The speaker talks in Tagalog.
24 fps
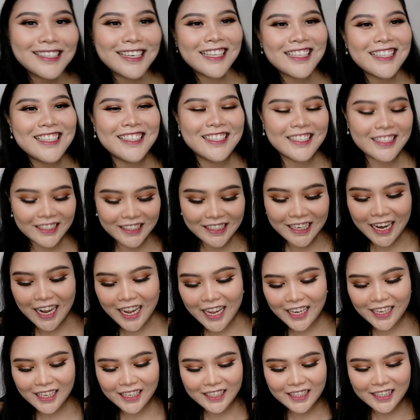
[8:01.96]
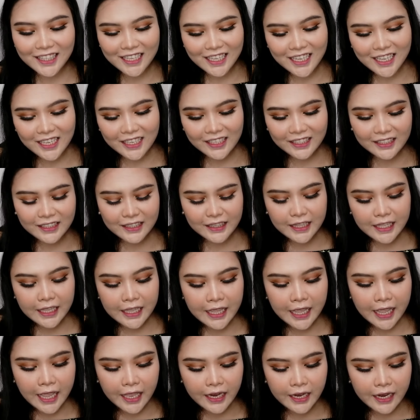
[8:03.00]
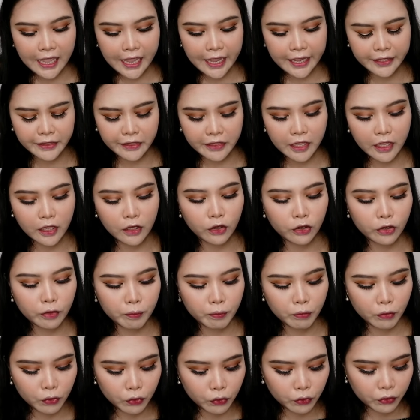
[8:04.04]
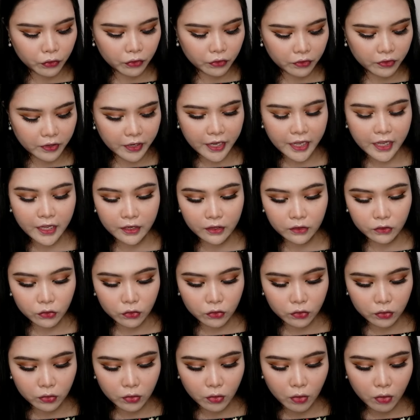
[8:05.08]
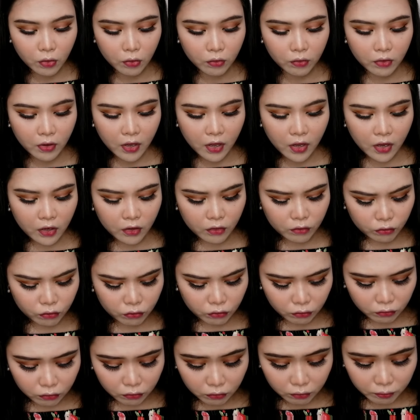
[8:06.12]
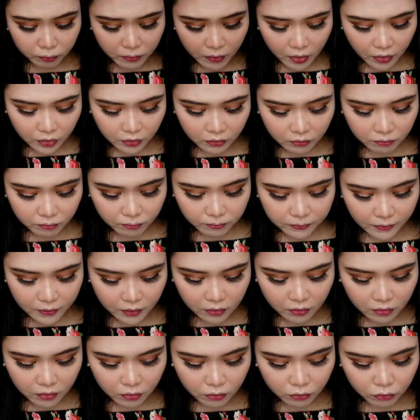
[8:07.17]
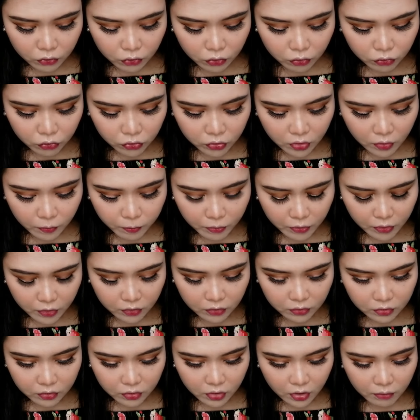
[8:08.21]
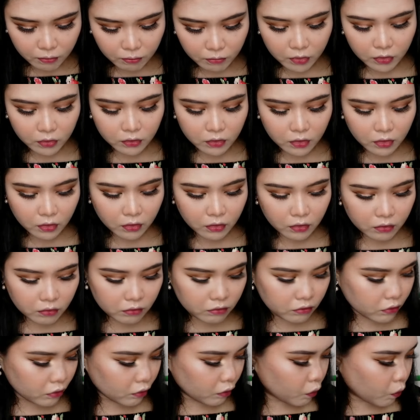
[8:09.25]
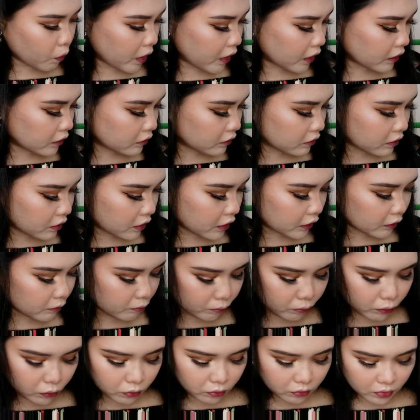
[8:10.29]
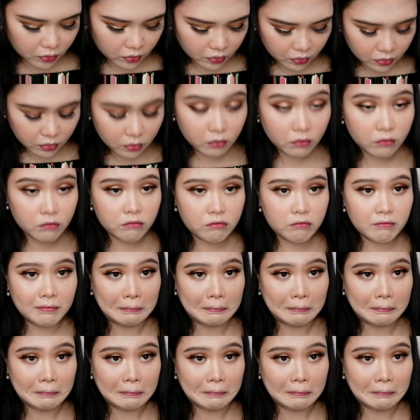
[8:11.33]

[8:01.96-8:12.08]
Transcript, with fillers: Let's try this DNA Taylor Blue Gray. So, um, bakit parang ano to siya? Parang same lang ng yung Wildcat Blue kanina.